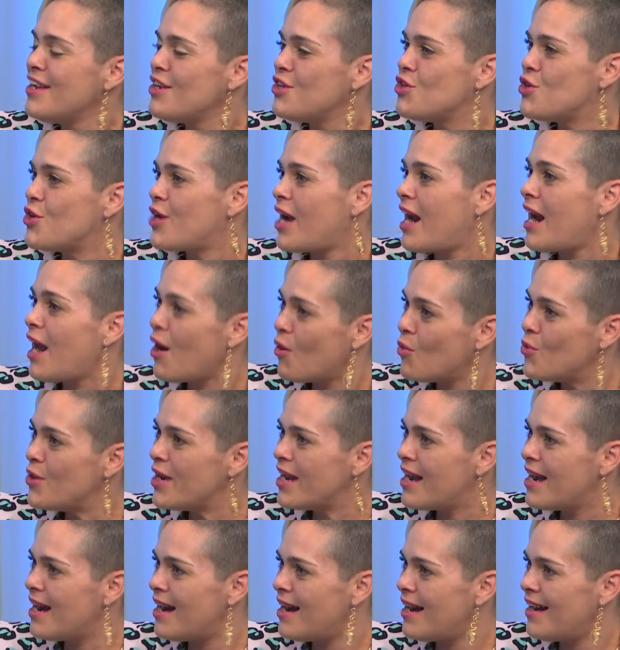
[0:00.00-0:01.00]
yo era la
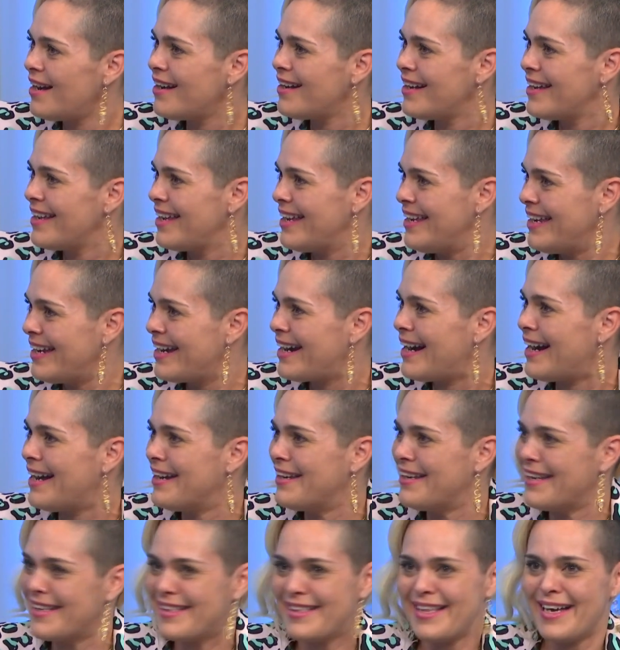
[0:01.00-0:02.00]
única hija,
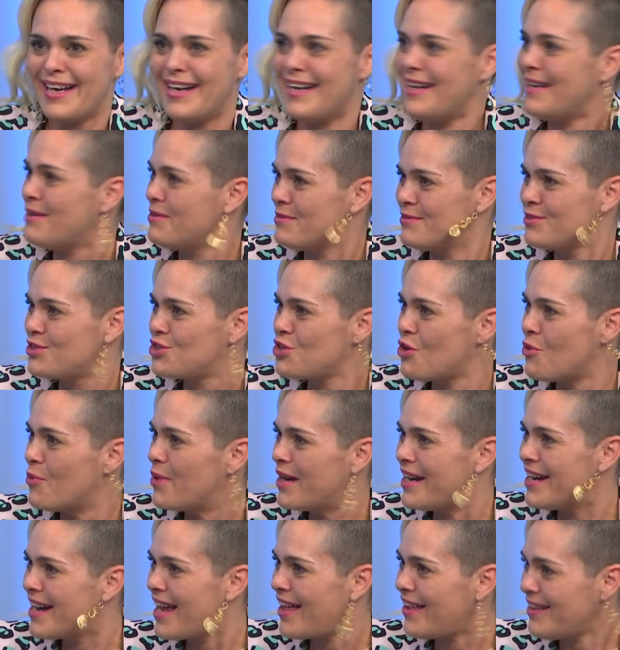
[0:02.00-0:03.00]
nieta,
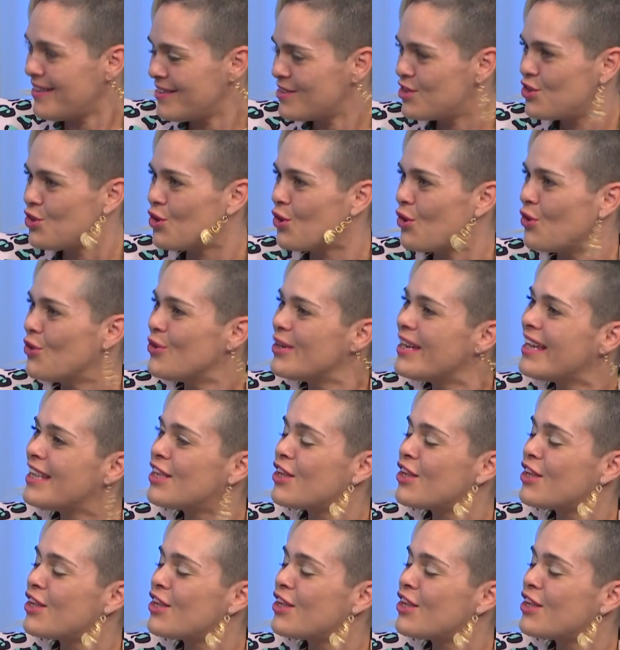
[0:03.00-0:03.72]
sobrina, todo.